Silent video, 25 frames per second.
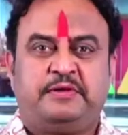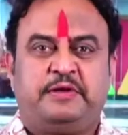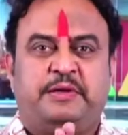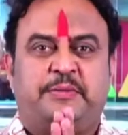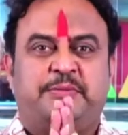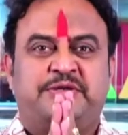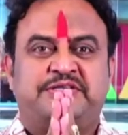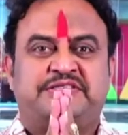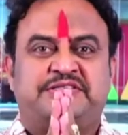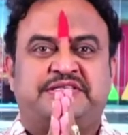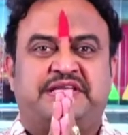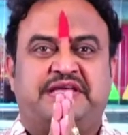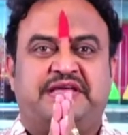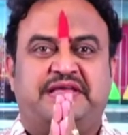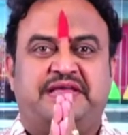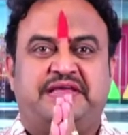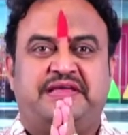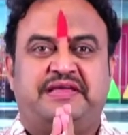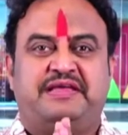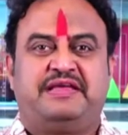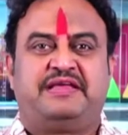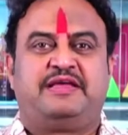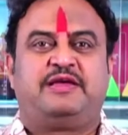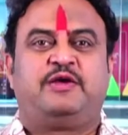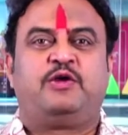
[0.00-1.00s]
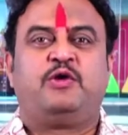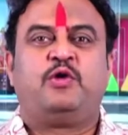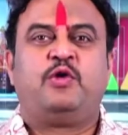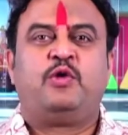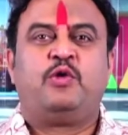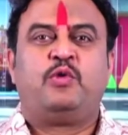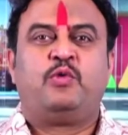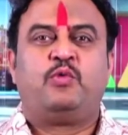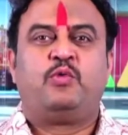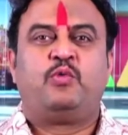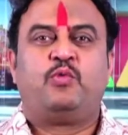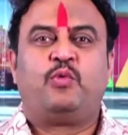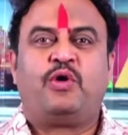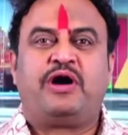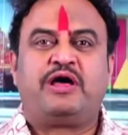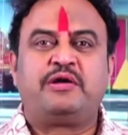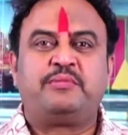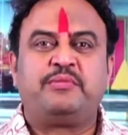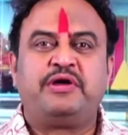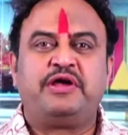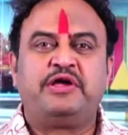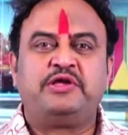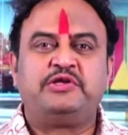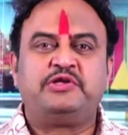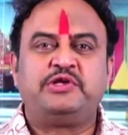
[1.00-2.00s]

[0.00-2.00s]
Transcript: నమస్తే వాన్మయ